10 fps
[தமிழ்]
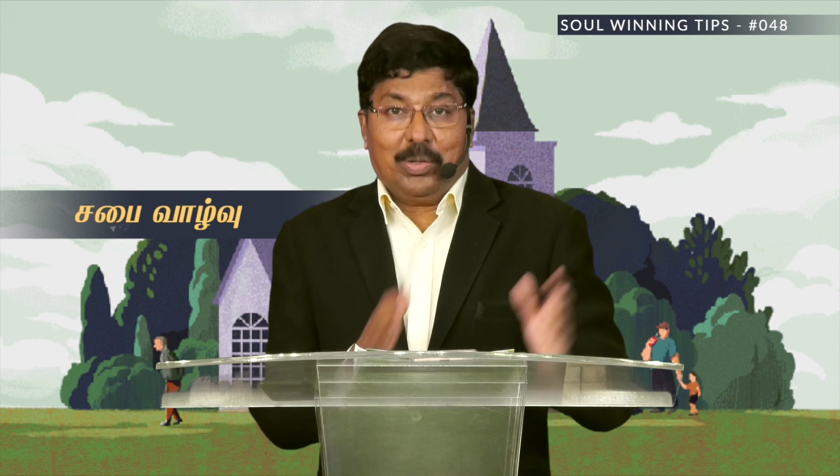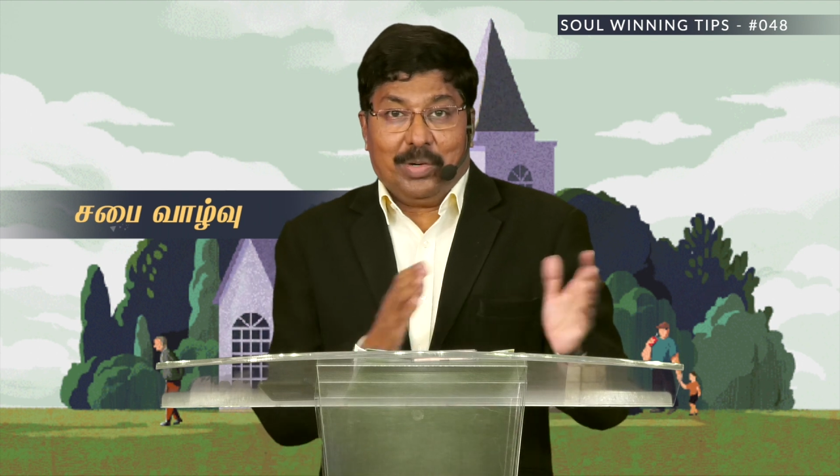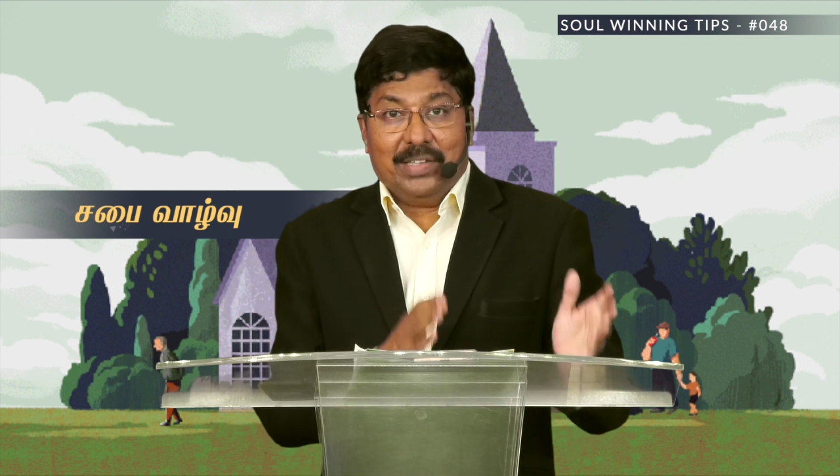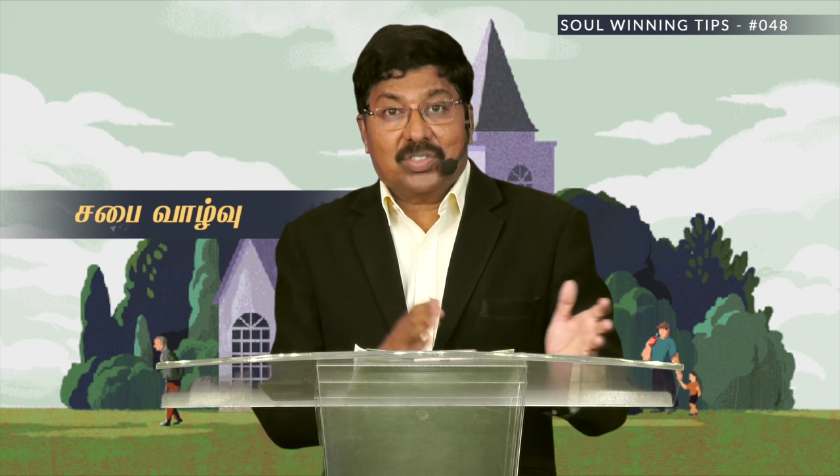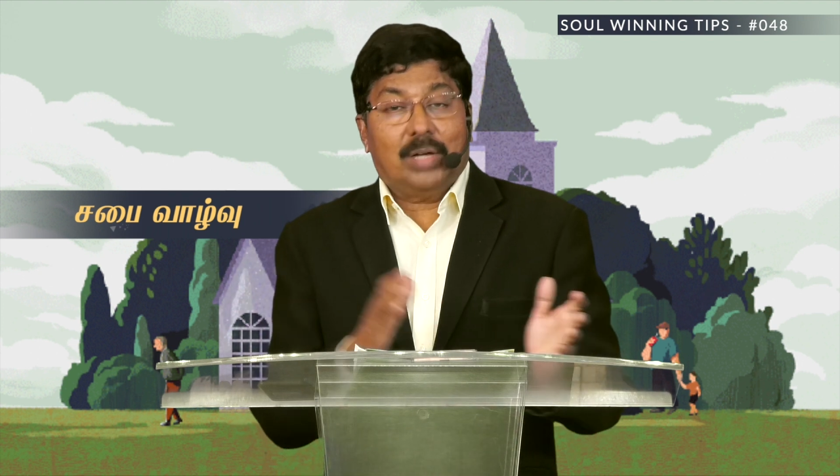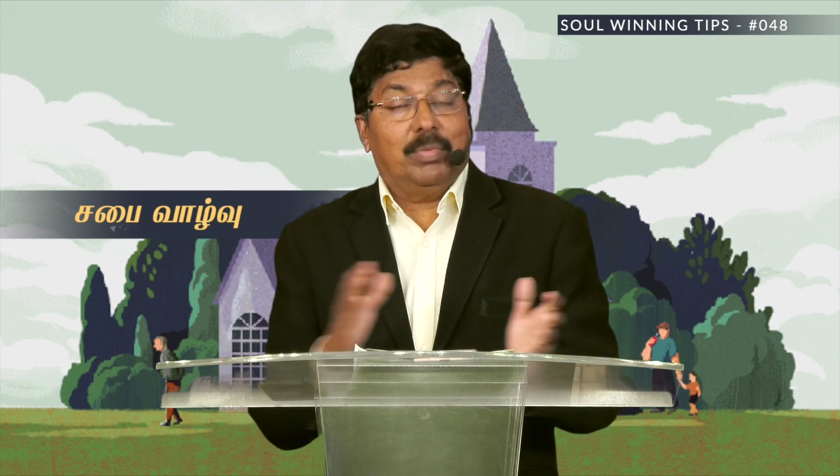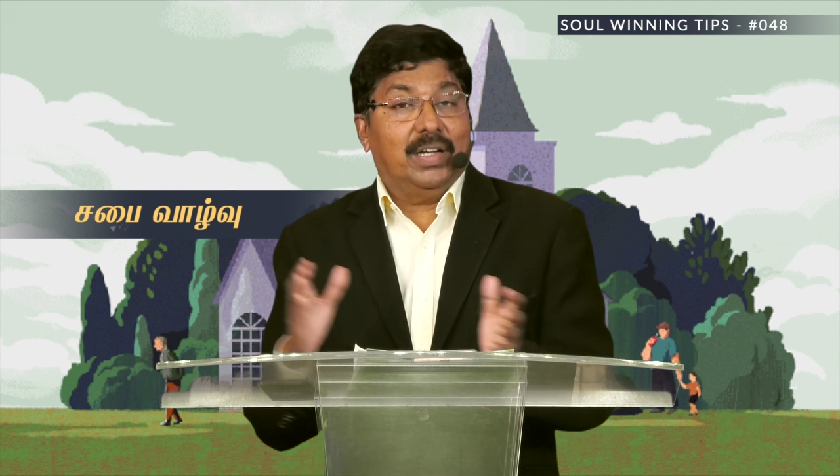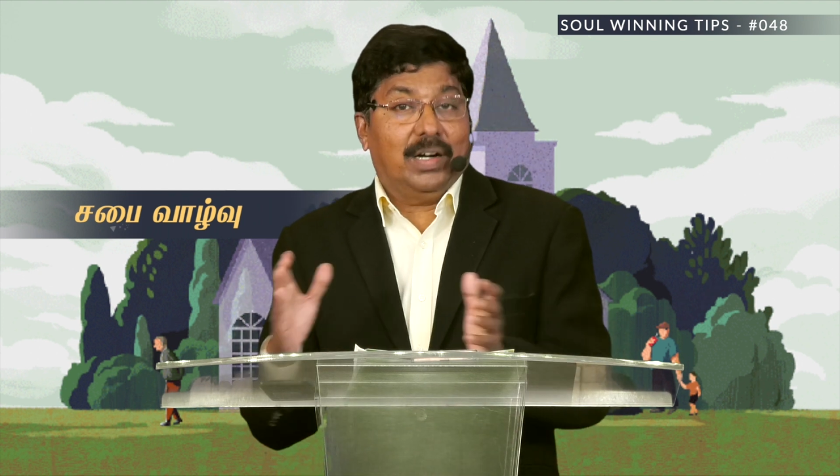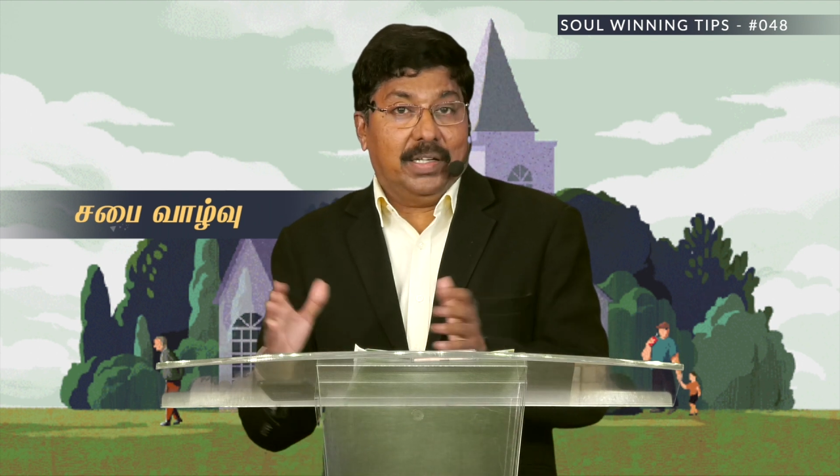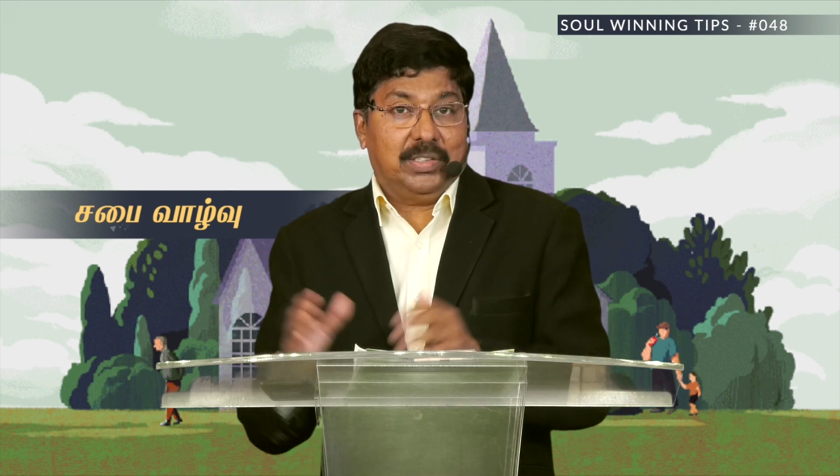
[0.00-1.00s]
அவர்களை
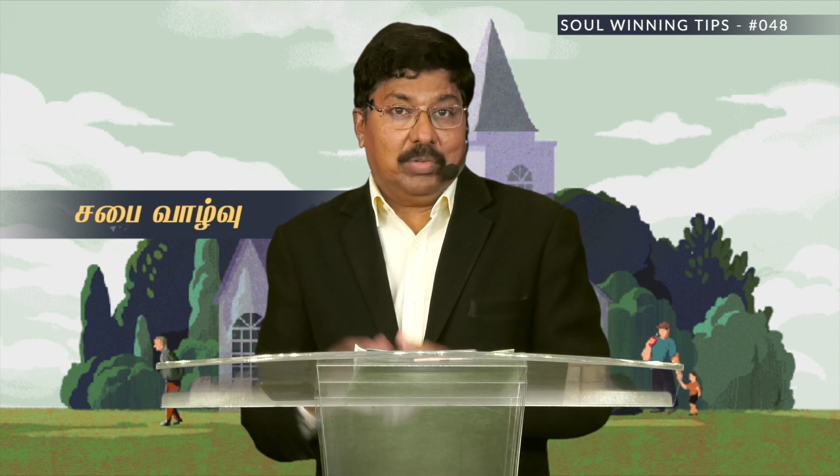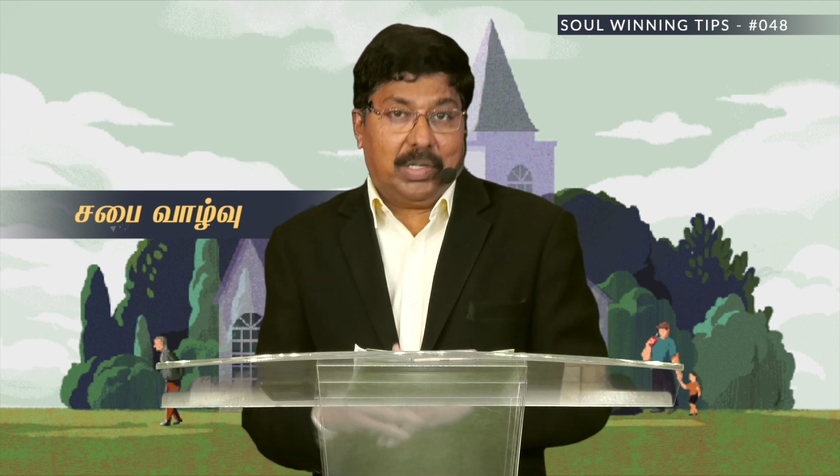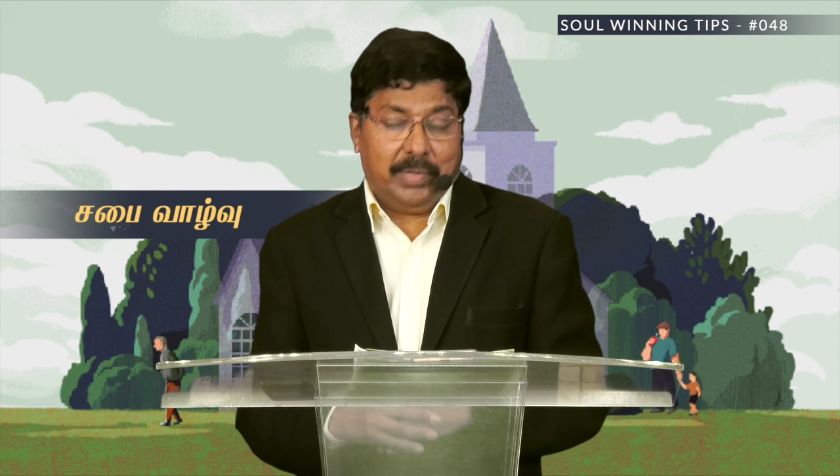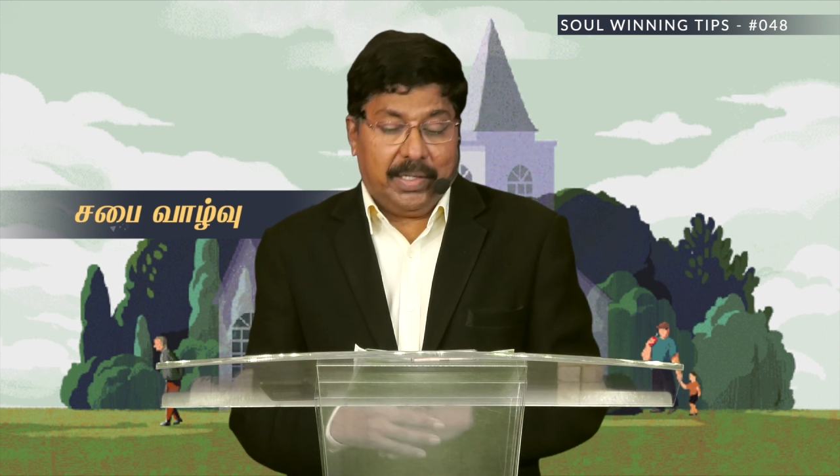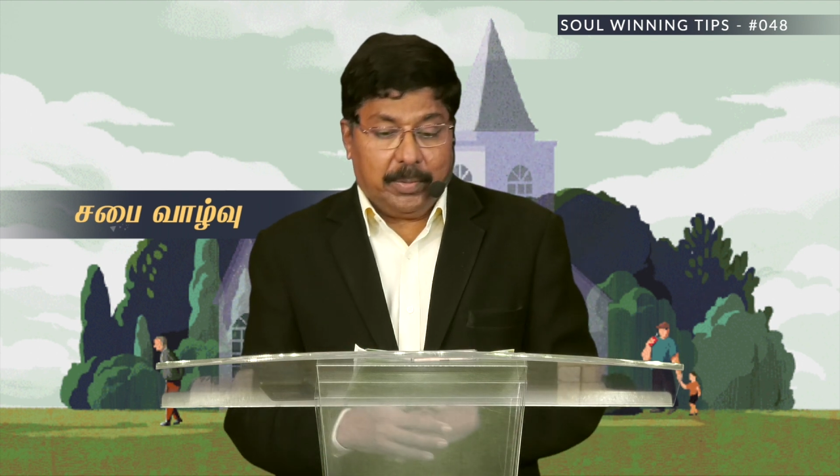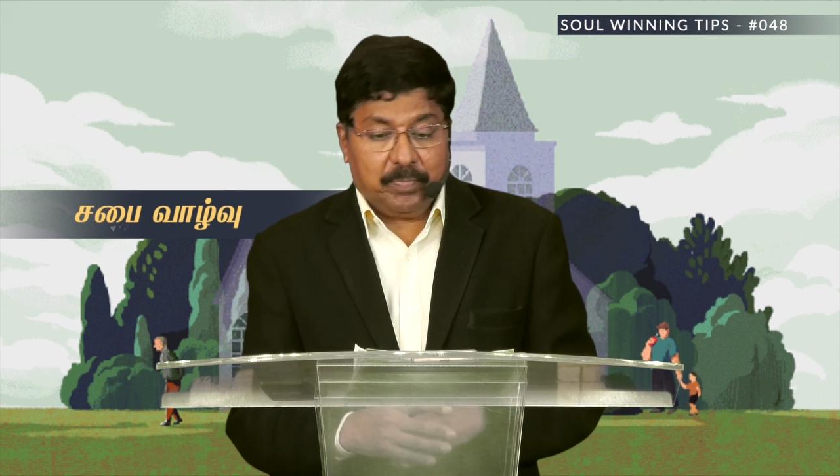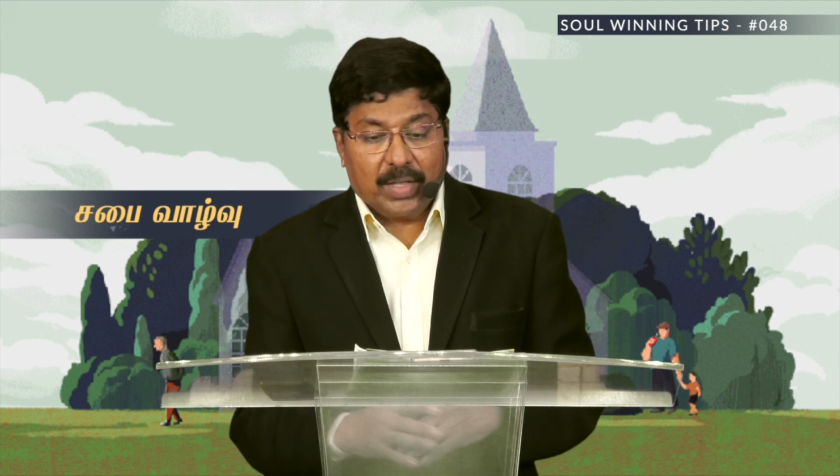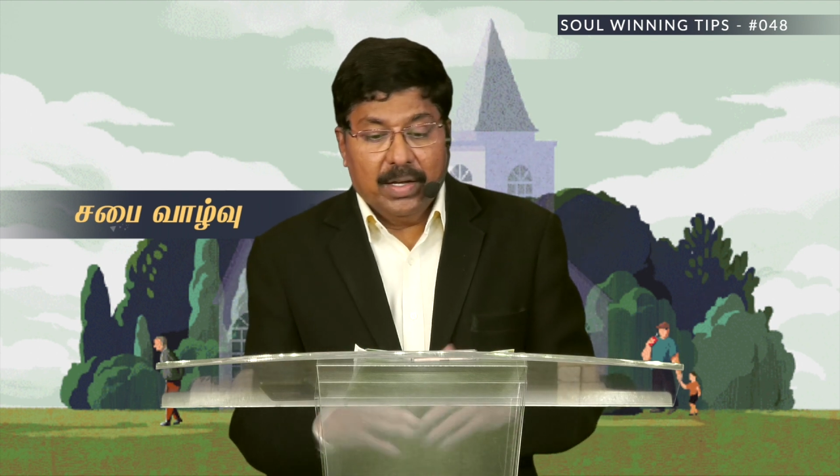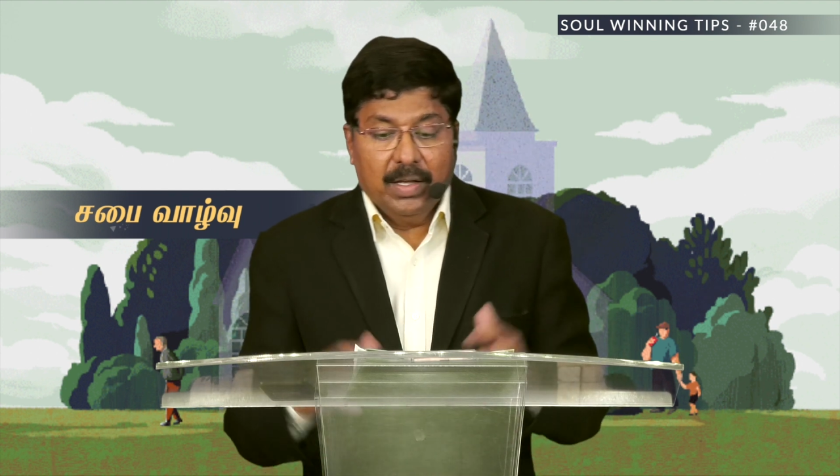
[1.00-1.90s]
சபையை அழைத்து வர வேண்டும்